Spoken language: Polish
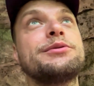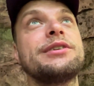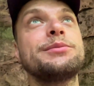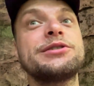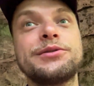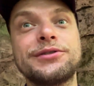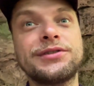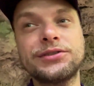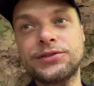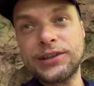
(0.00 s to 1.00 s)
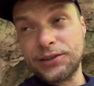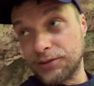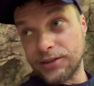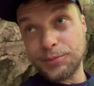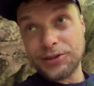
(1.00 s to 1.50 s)
tutaj musiał zostać na
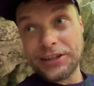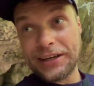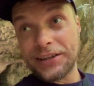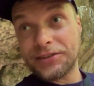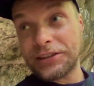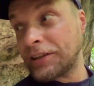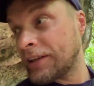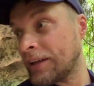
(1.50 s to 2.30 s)
noc albo kilka dni,